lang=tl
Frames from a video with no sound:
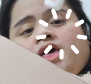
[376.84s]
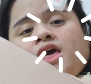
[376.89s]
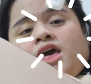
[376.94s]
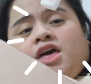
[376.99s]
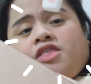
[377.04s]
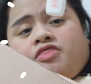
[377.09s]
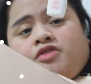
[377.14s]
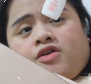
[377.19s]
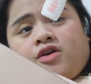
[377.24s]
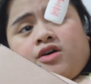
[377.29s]

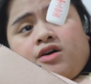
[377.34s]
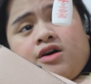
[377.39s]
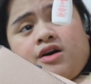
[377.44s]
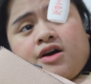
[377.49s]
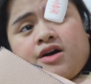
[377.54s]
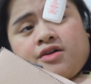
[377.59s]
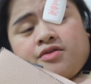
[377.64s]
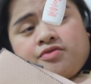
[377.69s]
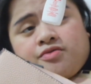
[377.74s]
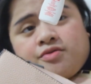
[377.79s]
Ito,
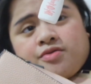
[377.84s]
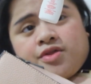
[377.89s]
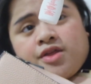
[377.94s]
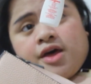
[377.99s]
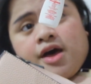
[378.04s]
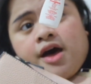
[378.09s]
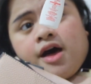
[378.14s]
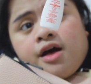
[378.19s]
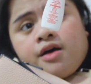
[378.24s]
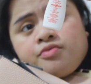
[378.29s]

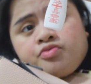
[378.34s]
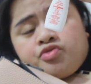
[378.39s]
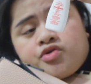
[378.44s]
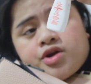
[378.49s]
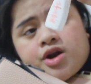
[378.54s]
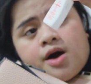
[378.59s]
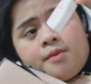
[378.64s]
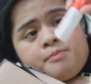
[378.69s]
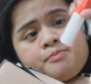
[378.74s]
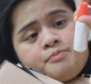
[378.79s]

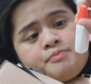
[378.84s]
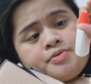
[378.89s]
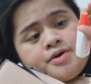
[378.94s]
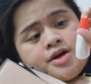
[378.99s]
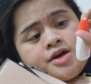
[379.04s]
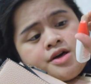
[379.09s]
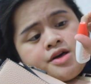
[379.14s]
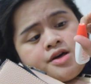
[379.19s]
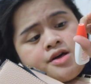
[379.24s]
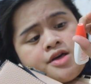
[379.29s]
drop
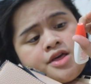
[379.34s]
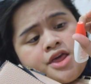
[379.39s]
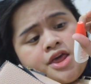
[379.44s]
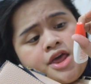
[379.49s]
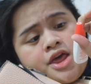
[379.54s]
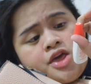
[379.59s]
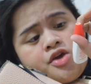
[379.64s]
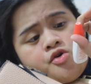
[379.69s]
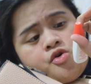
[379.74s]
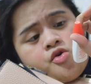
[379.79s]

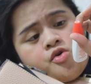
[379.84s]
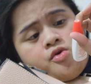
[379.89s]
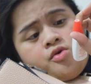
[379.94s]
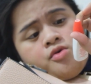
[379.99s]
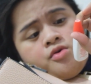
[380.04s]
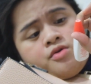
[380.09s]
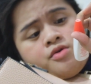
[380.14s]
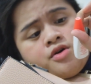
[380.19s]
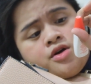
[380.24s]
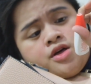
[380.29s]

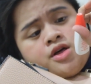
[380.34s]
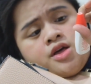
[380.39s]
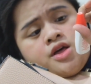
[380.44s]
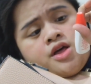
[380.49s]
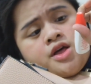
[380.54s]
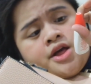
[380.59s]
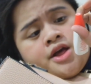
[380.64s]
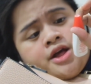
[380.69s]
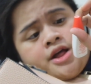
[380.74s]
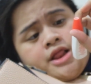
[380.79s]
EO,
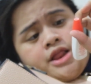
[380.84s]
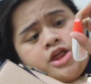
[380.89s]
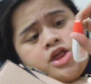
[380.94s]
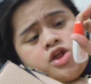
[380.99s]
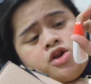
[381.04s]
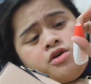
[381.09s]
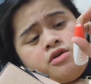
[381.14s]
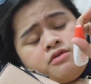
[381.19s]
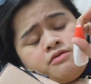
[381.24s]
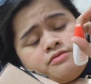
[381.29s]

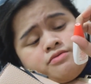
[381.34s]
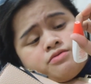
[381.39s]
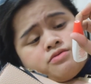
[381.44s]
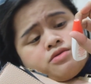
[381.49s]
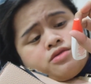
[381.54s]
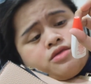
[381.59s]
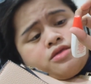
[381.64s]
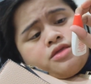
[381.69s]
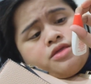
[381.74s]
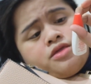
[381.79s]
clear,
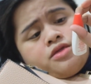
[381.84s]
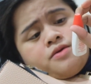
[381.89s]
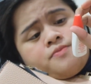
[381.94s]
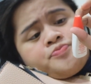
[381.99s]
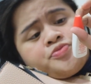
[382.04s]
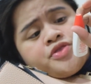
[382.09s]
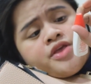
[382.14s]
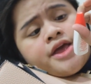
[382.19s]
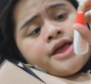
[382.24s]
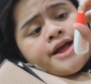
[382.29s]

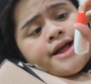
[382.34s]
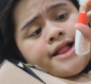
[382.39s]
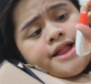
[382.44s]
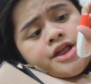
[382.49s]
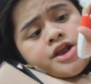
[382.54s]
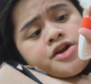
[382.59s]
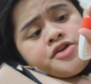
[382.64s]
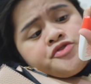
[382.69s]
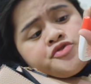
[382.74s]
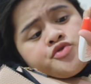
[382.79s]

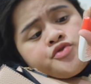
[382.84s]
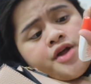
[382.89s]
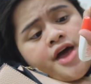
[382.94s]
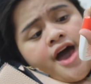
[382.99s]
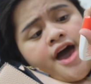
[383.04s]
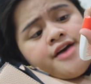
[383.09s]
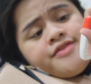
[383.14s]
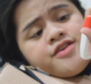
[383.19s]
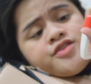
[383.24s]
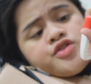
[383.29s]
clear
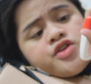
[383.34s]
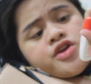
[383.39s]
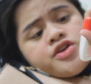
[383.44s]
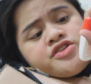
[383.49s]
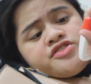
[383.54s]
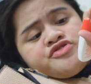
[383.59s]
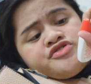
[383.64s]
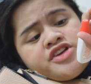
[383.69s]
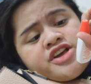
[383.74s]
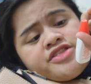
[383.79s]
red and
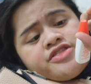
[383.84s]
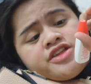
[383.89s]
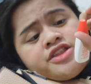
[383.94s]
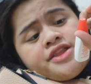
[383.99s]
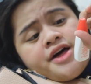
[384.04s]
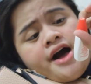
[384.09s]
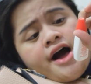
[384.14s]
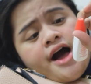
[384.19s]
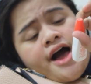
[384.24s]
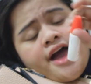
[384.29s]

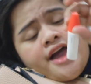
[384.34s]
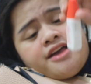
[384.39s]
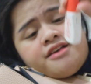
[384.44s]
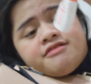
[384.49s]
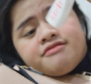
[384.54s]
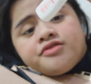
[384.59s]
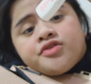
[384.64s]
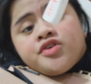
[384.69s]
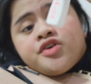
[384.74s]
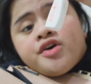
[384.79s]
irritated
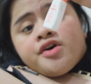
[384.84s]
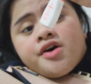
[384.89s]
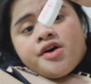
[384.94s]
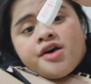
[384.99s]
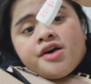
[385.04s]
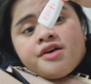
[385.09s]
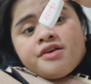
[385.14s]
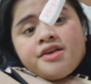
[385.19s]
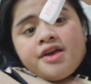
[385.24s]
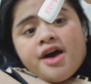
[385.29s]
eyes.
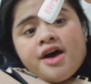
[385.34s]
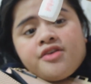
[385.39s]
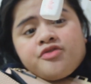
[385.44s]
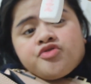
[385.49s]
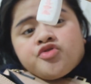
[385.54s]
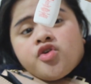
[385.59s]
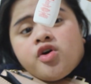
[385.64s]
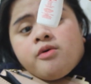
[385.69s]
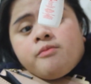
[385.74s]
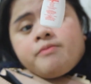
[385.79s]
Yan,
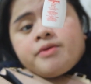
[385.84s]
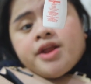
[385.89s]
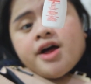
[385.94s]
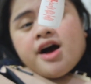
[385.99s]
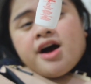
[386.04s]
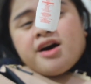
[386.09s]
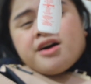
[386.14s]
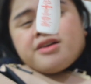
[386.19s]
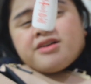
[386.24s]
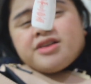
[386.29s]

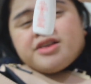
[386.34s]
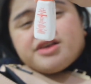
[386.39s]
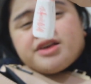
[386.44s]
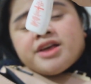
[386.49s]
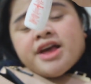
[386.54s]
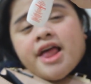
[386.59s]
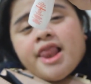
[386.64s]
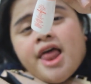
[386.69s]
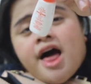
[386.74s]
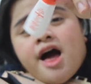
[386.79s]
sobrang
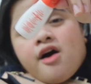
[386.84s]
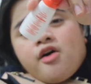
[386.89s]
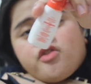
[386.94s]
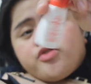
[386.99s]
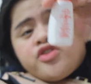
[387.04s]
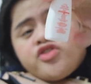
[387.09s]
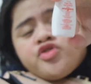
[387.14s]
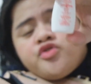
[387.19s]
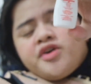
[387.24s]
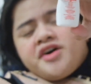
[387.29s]
kailangan ko
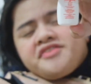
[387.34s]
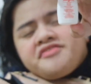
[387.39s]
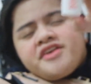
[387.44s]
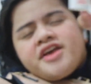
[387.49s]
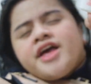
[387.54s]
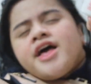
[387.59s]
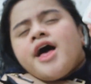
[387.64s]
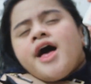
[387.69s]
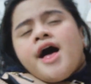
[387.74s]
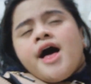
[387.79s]
dito
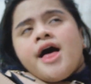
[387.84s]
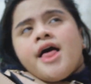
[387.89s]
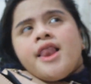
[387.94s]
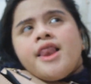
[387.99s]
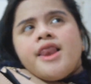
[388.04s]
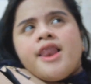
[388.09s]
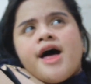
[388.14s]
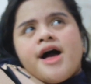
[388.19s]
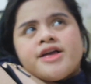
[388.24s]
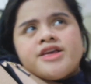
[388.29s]
kasi
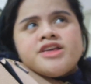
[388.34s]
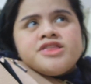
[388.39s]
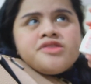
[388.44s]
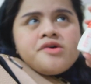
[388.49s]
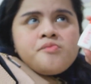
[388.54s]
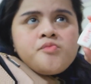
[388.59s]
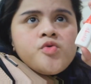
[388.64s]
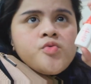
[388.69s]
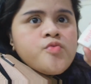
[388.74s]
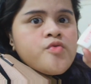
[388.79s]
lagi
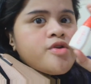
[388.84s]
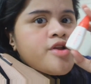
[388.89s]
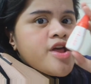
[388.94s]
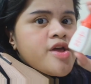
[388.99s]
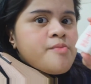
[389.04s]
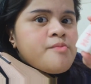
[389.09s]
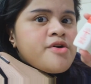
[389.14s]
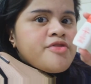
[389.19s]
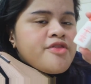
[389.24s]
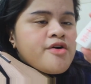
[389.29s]
namumula
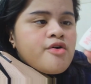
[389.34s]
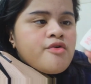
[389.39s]
yung mata